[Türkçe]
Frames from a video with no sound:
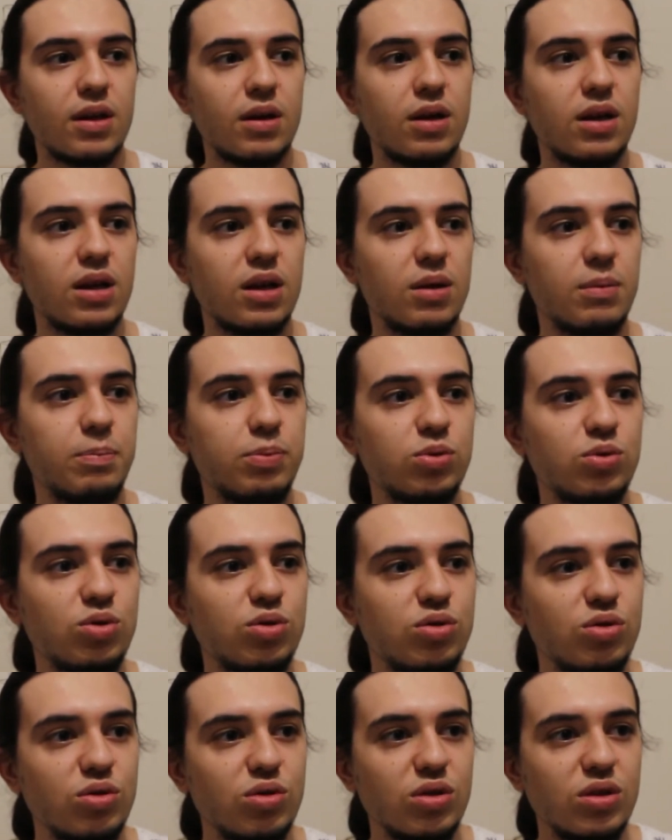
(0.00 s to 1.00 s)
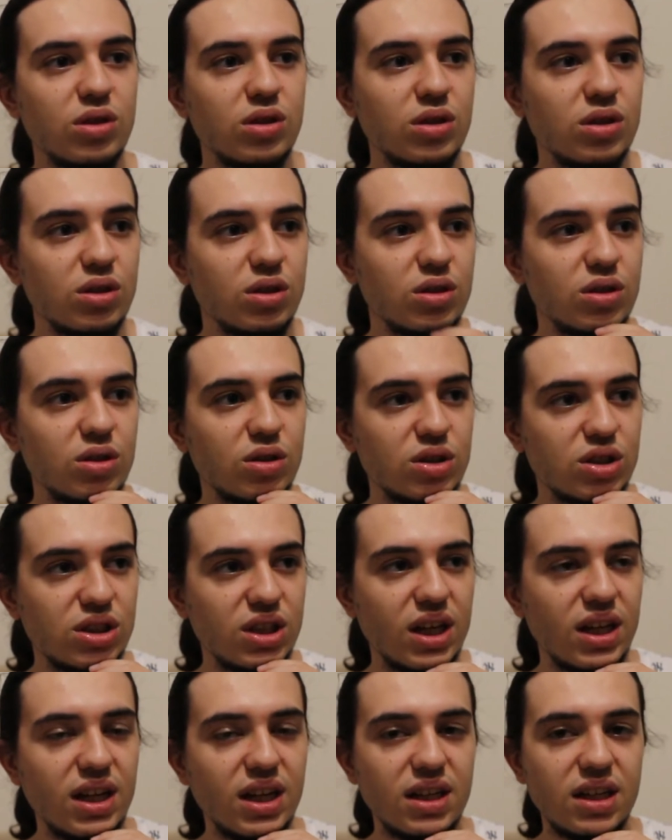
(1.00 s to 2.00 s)
Ee, bu tür e,
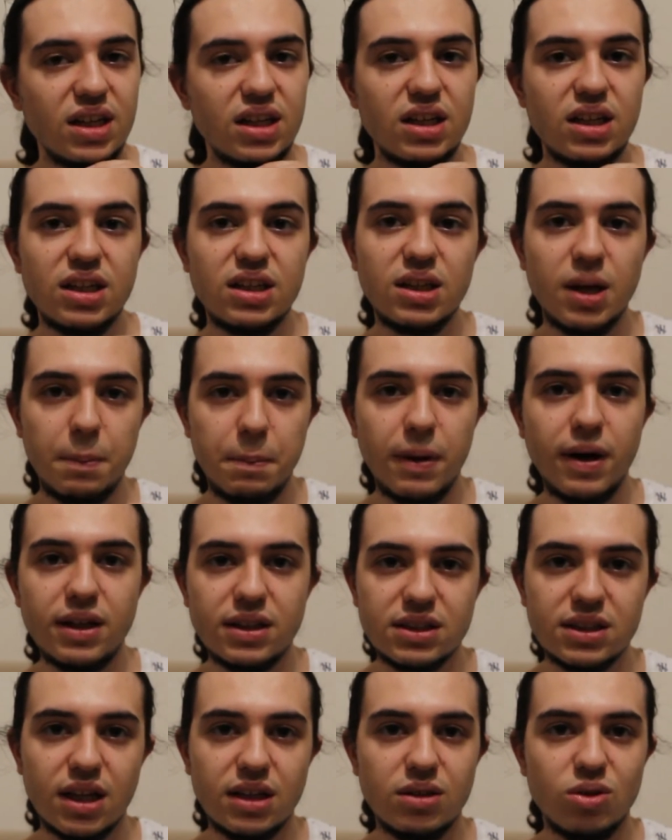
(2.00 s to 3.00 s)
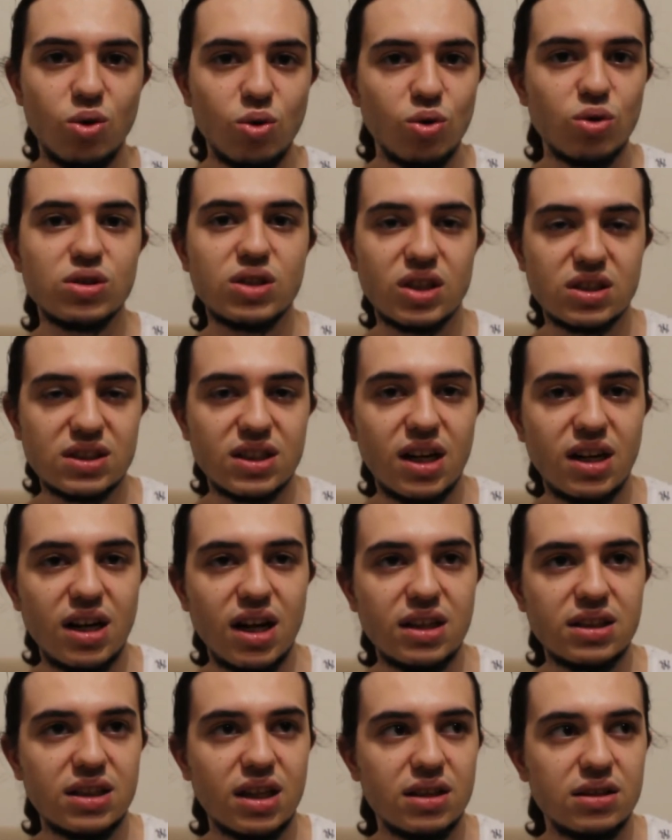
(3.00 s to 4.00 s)
şeylere yaparken logo
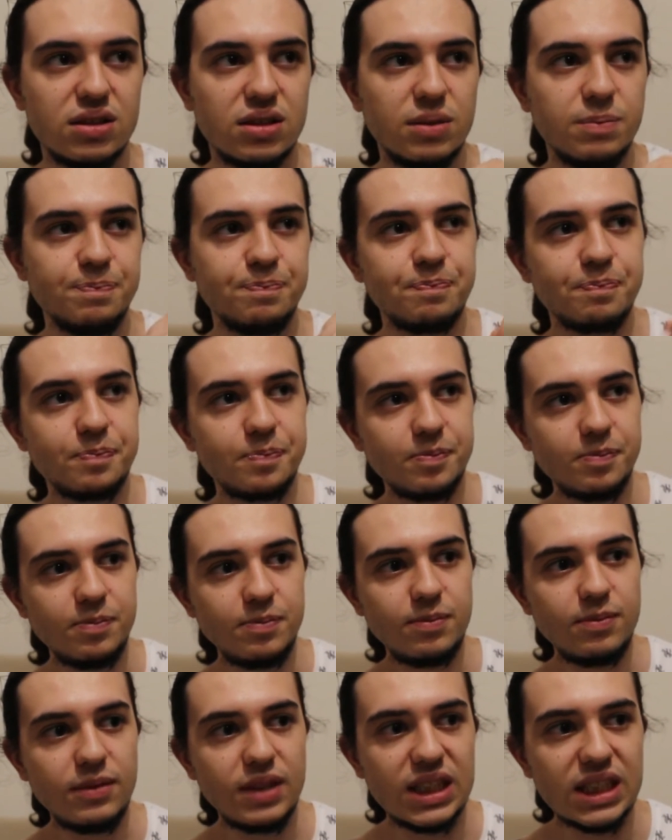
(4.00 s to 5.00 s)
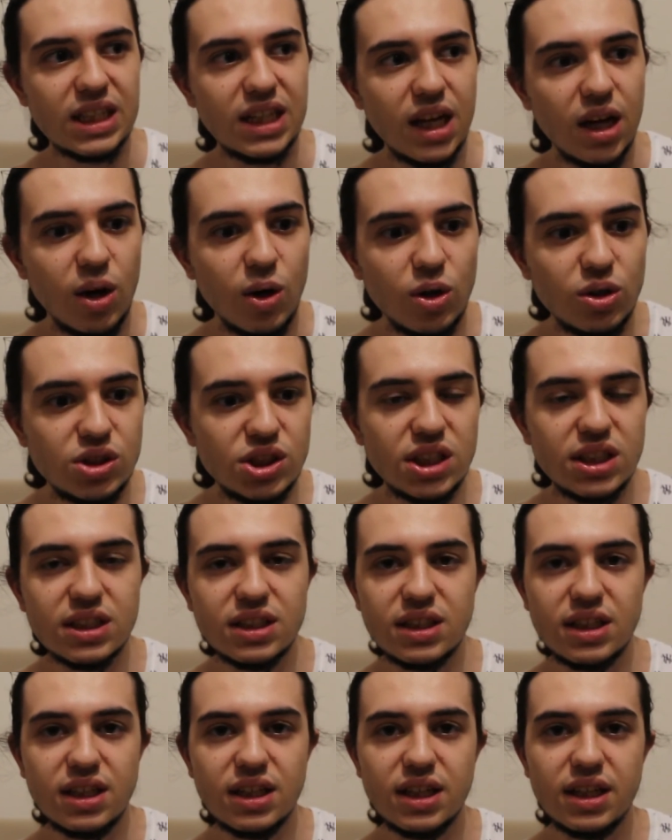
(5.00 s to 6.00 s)
tasarlarken diyeyim.
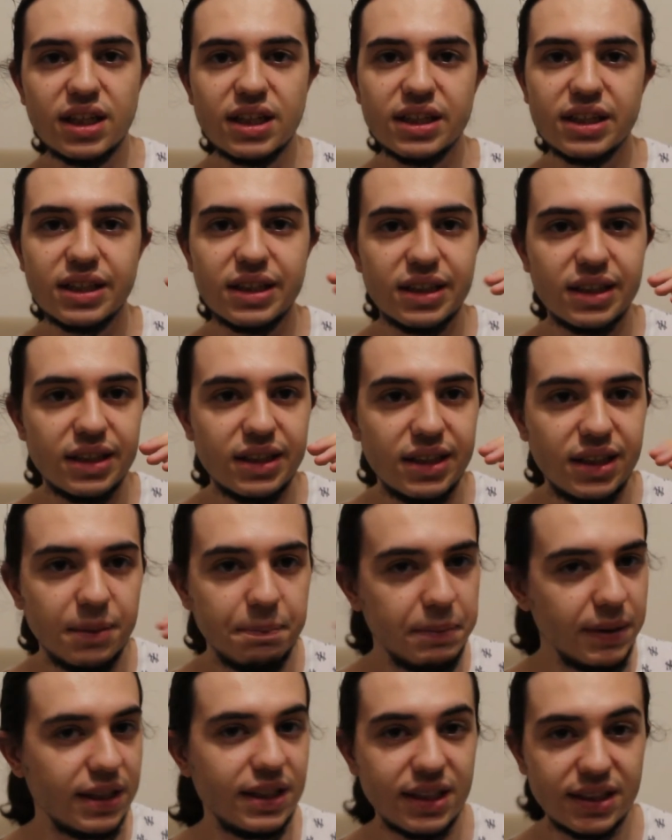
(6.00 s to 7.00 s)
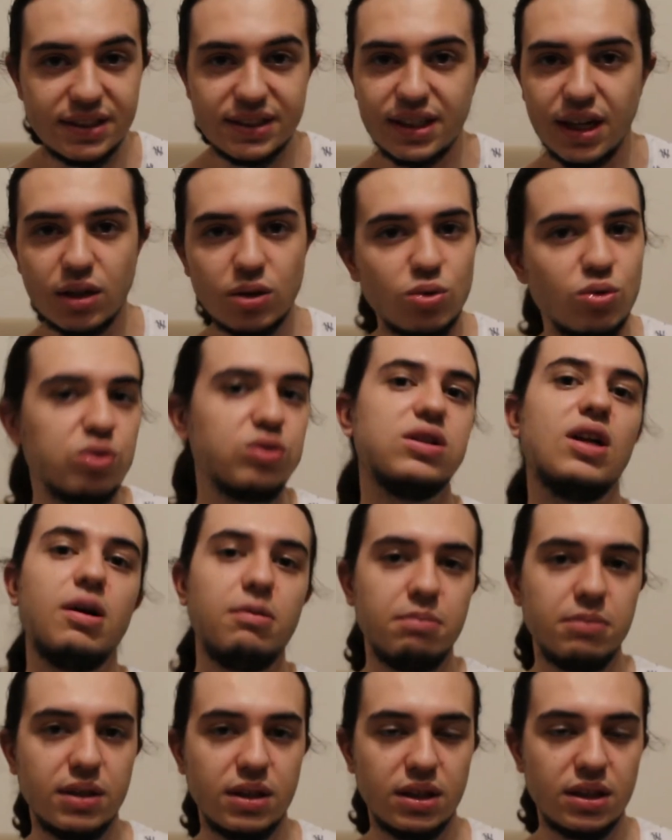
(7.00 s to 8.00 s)
Öncelikle bilgisayar
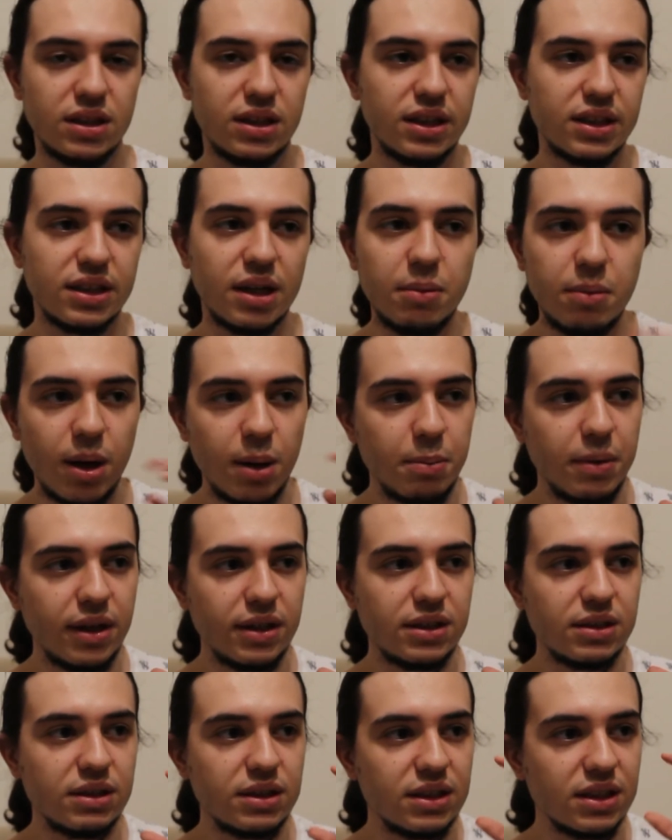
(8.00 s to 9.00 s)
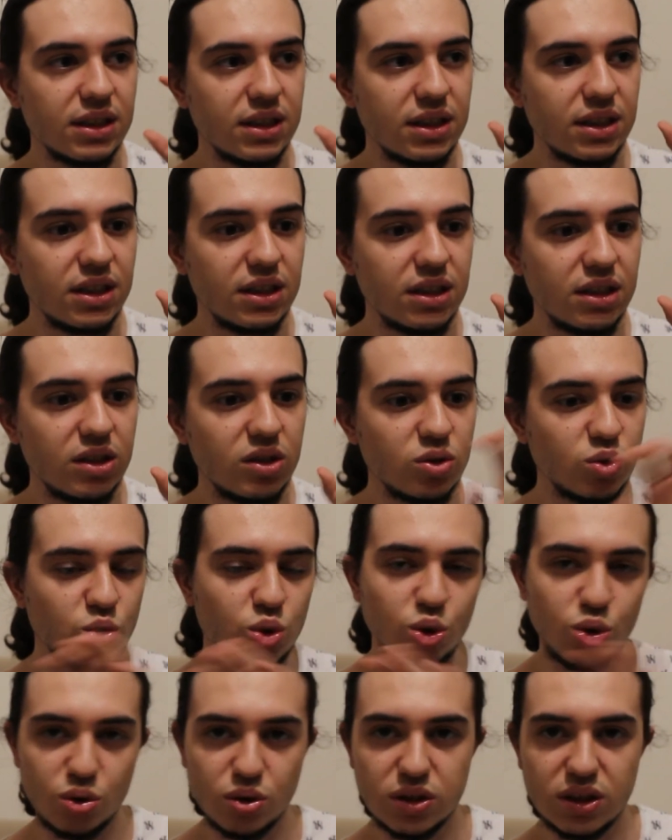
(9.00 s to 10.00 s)
kullanmayın. Tamamen e,
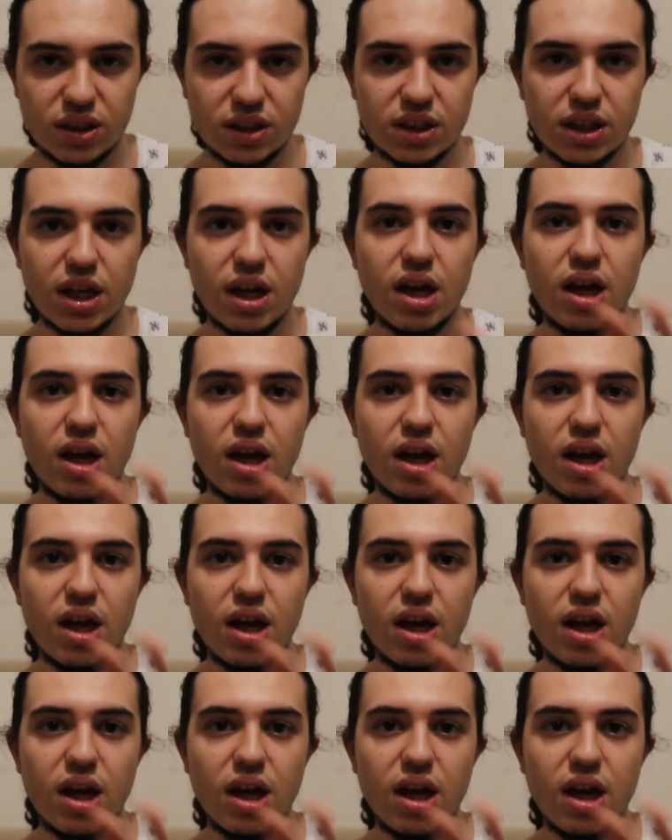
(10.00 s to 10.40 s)
soyutlayın.